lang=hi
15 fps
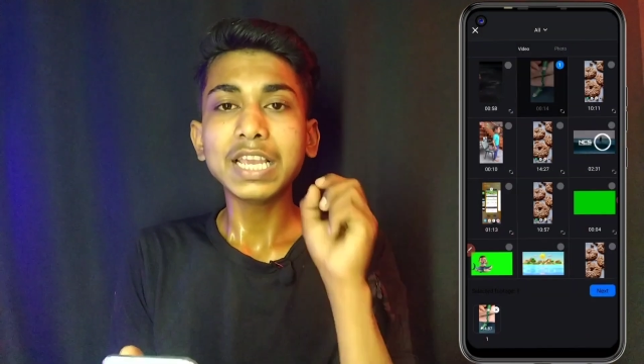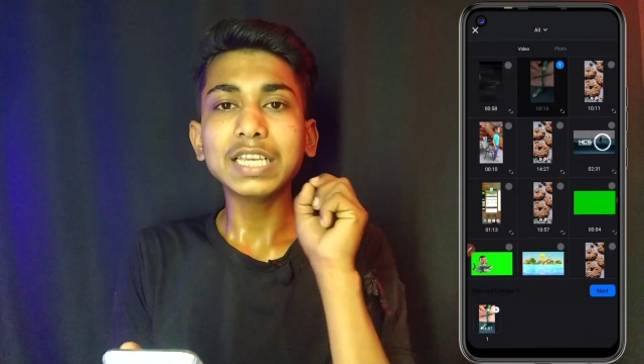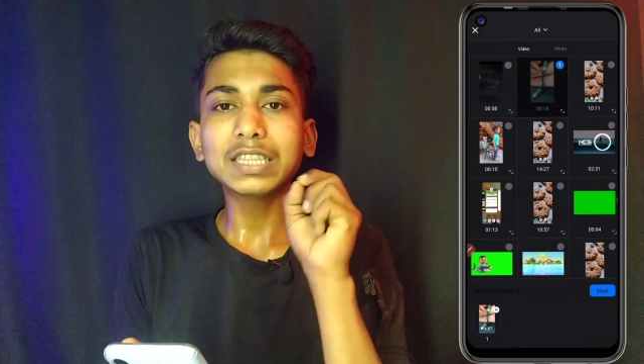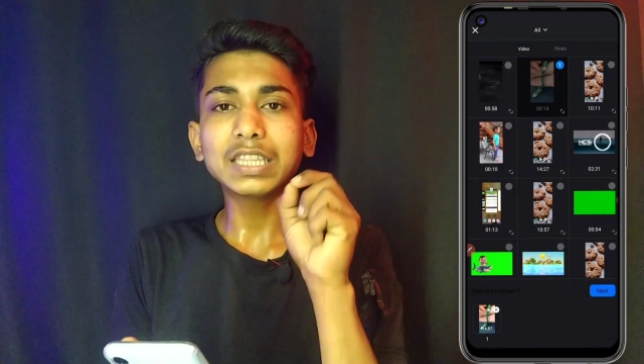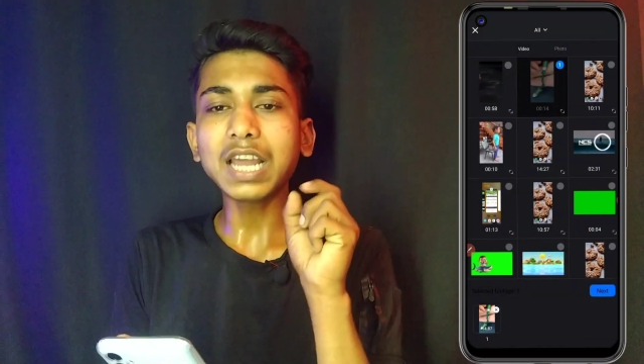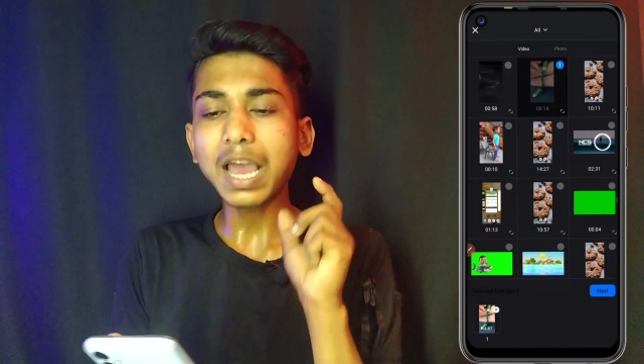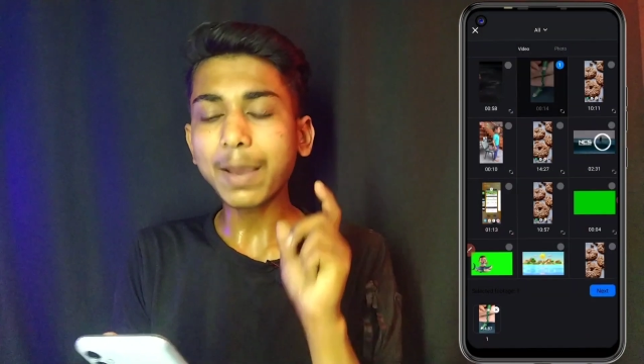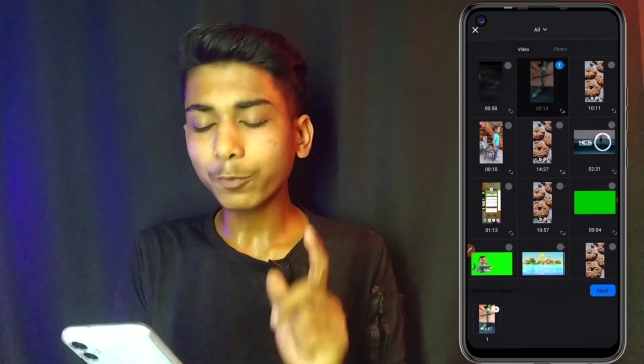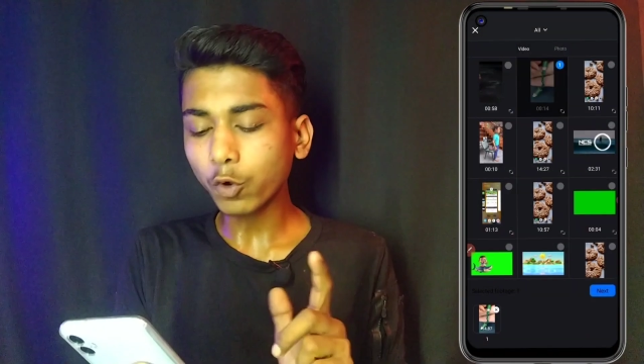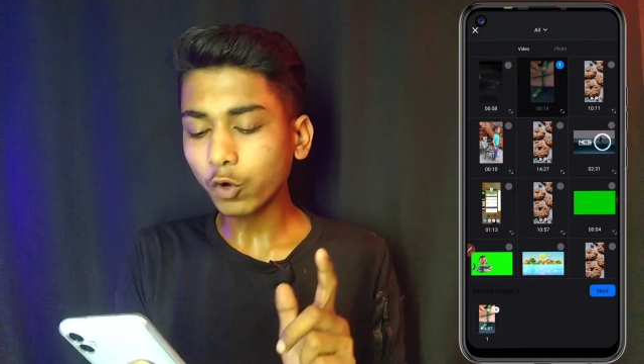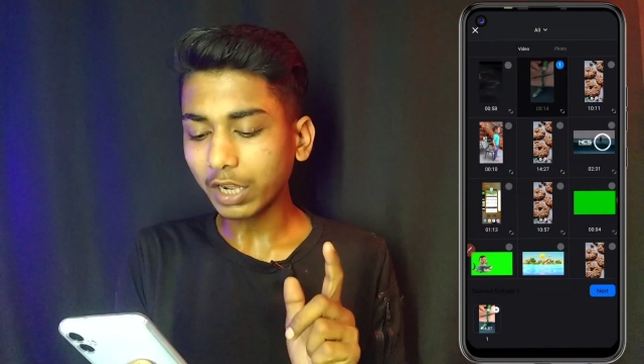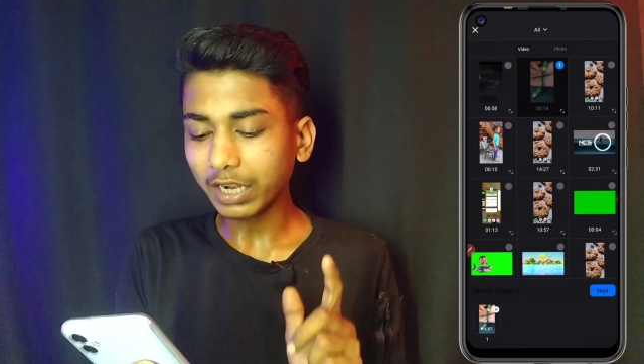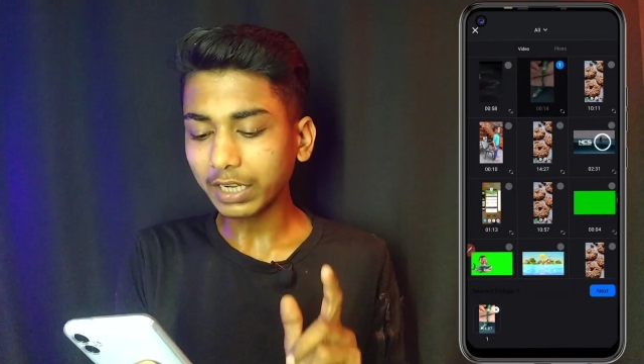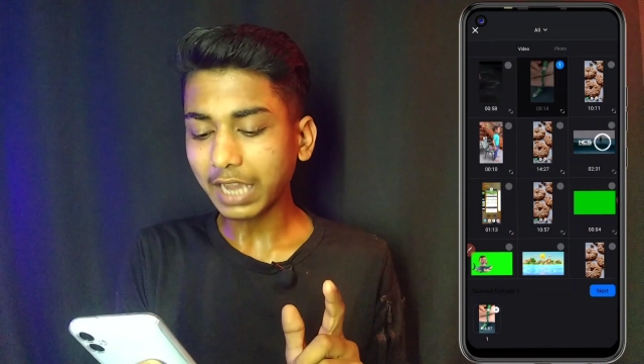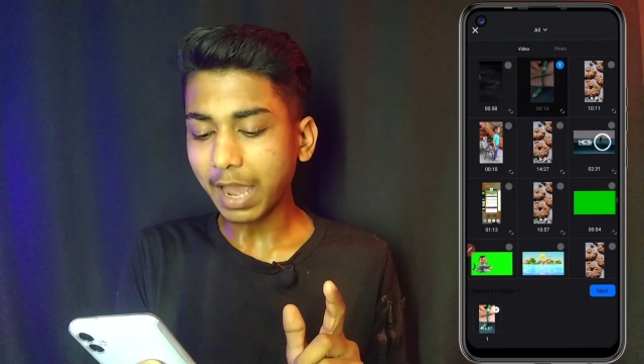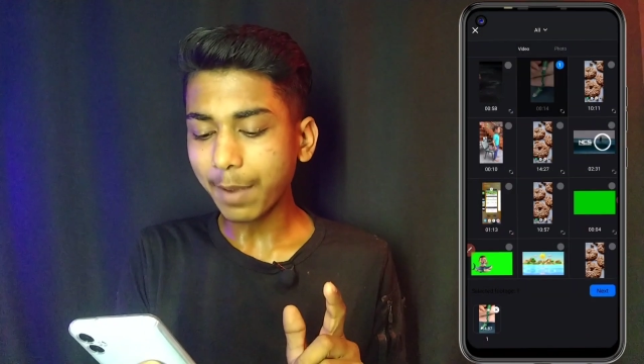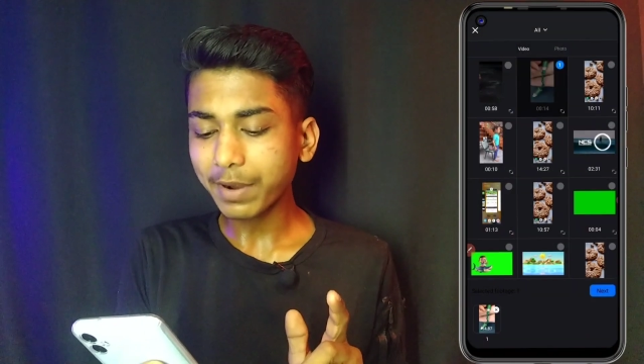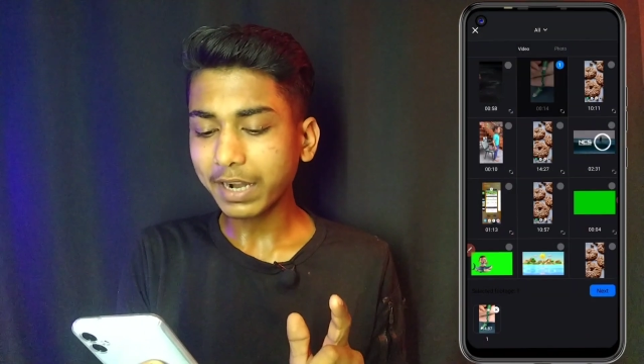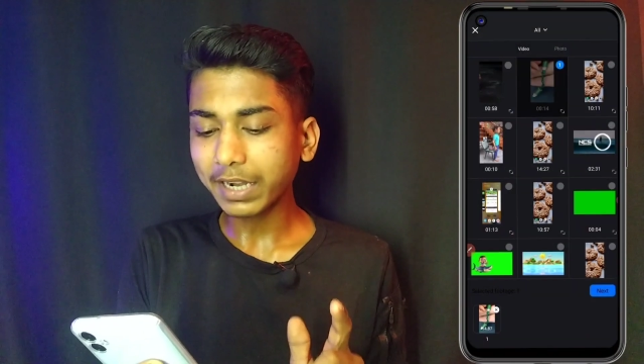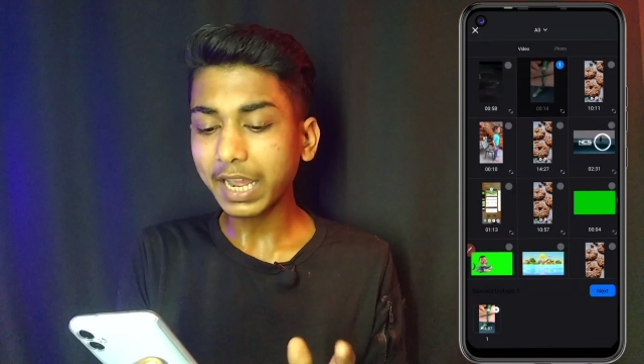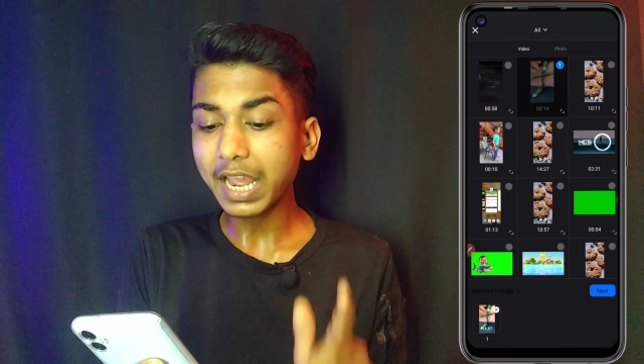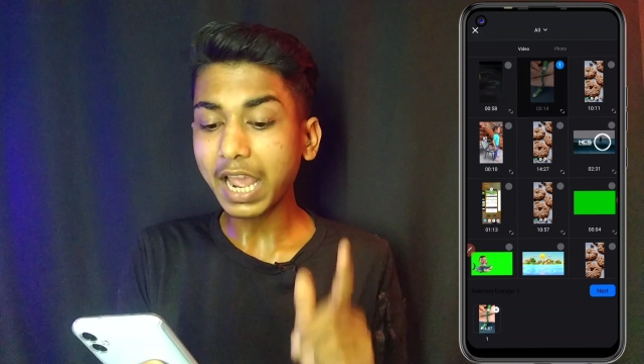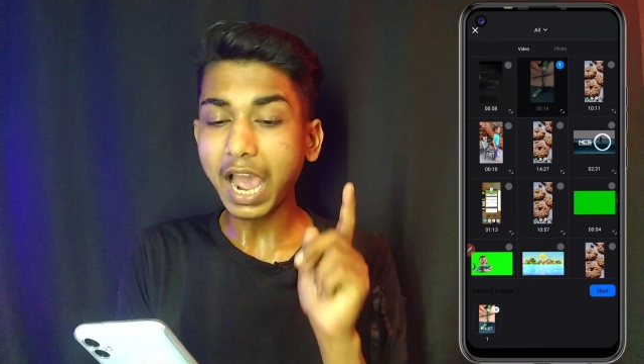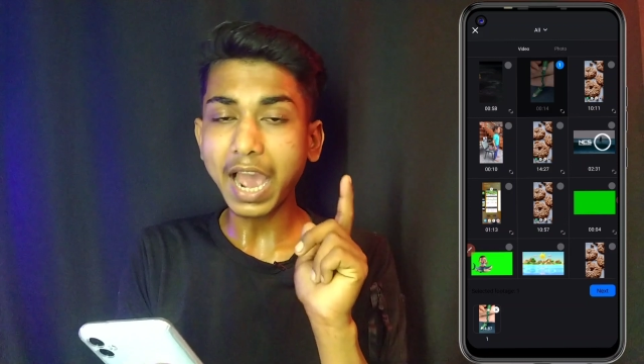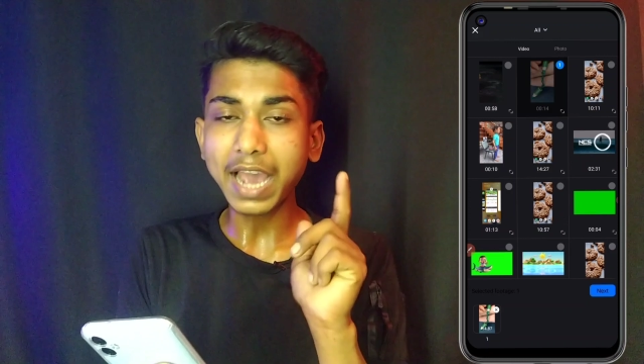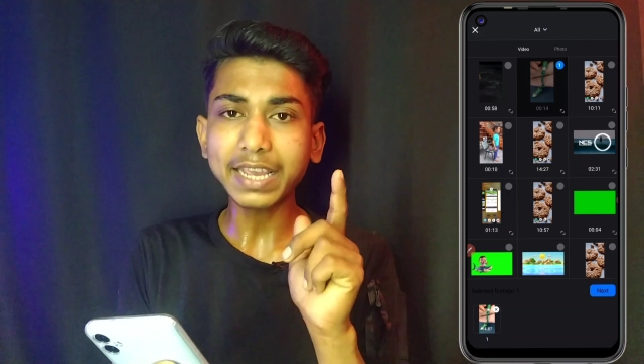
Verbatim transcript: इतना आपको कर, काम करना है